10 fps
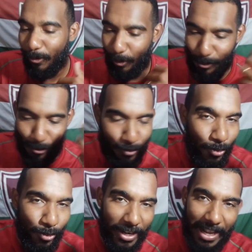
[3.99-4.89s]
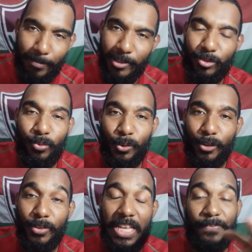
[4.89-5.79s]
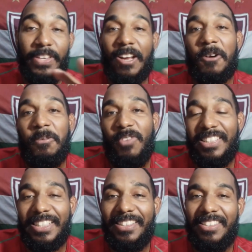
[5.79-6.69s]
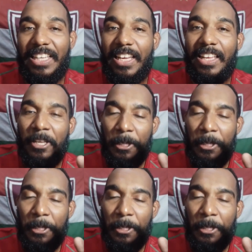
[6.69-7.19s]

loucura, absurdo, defina como você quiser.